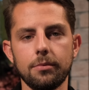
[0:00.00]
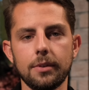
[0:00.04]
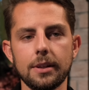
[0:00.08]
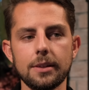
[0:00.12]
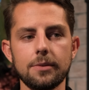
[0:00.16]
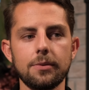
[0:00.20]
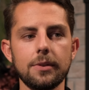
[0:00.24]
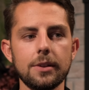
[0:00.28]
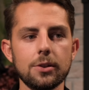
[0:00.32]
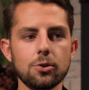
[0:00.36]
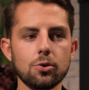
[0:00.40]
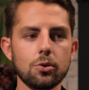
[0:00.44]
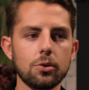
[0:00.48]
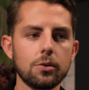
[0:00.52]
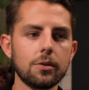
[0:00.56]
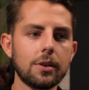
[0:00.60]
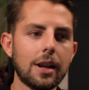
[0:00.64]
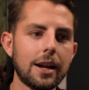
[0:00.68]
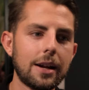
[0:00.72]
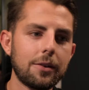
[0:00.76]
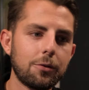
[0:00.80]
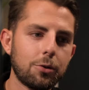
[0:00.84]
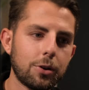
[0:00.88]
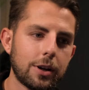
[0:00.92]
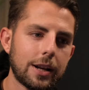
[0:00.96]
Dass wir schon
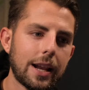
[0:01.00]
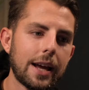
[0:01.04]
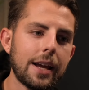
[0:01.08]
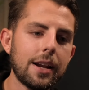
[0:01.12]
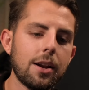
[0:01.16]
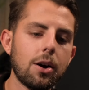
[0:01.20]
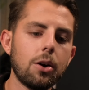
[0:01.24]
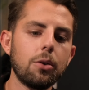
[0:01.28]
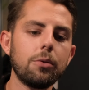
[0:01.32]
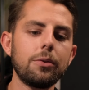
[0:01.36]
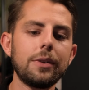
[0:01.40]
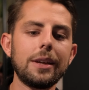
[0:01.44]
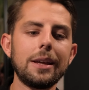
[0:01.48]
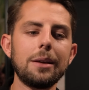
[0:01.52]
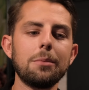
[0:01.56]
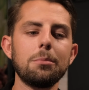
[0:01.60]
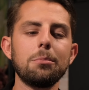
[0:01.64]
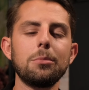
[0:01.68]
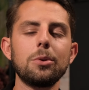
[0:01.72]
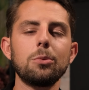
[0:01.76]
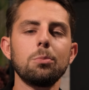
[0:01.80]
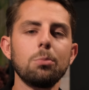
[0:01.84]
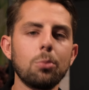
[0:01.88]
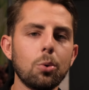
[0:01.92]
von klein auf eben mit